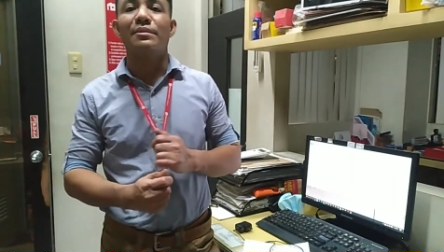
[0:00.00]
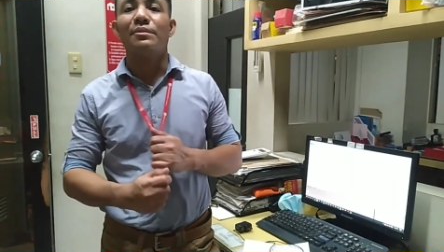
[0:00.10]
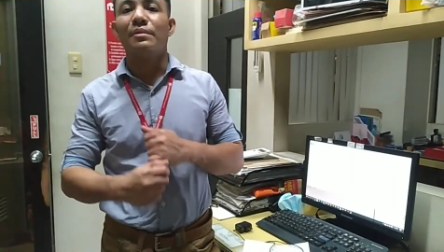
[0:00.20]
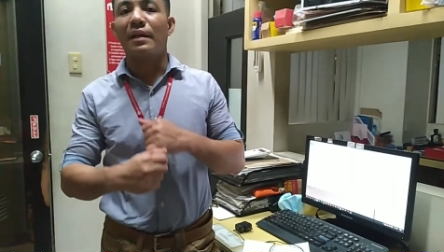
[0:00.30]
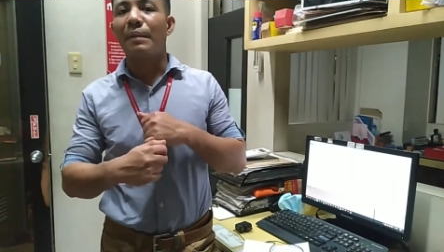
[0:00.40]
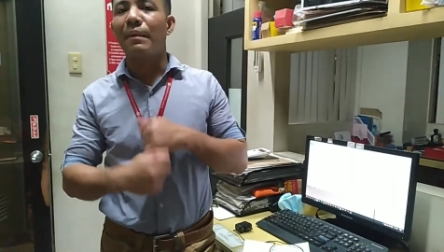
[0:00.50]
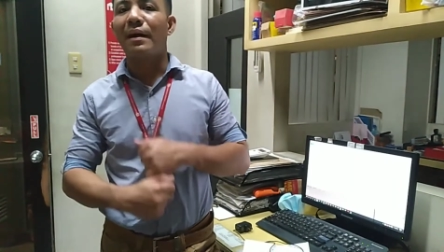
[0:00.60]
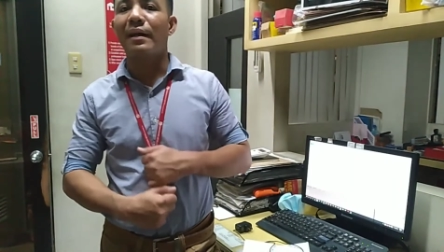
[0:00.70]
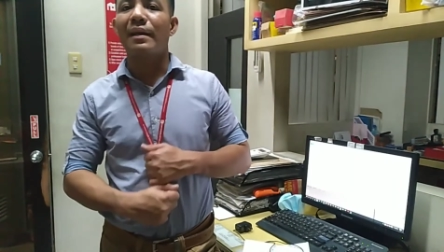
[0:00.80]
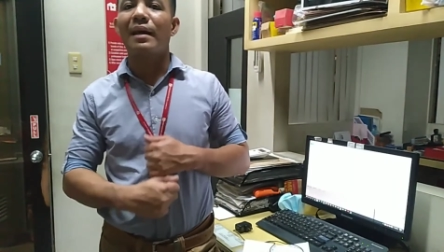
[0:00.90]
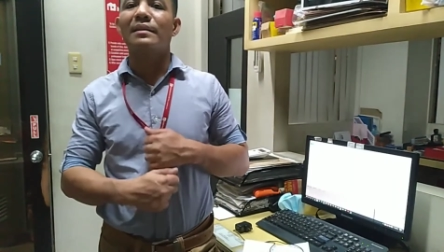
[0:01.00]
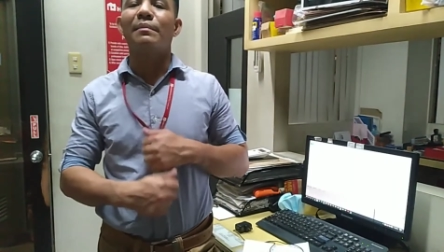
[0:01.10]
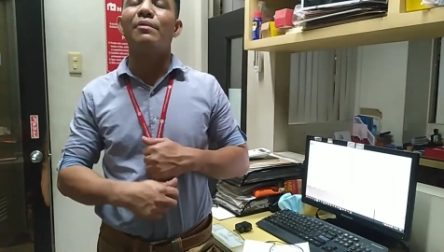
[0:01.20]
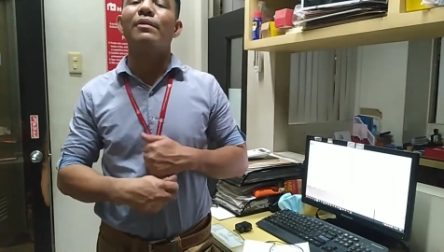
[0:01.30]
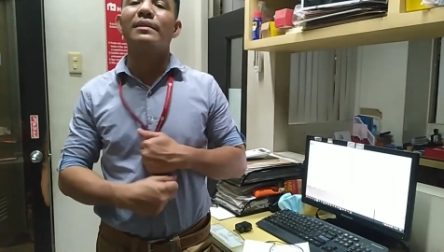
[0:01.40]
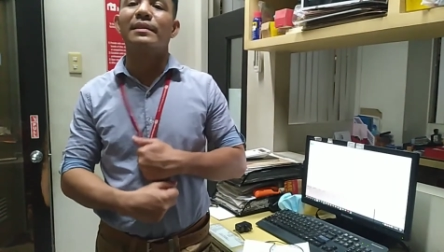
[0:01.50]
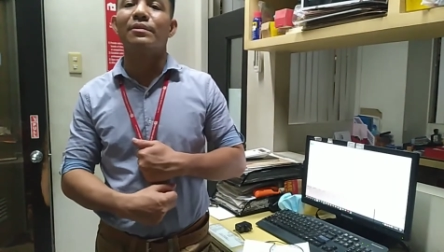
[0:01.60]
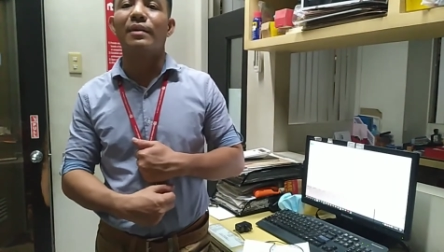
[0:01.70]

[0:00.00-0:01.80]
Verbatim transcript: So kaya, kaya sa mga oras na to,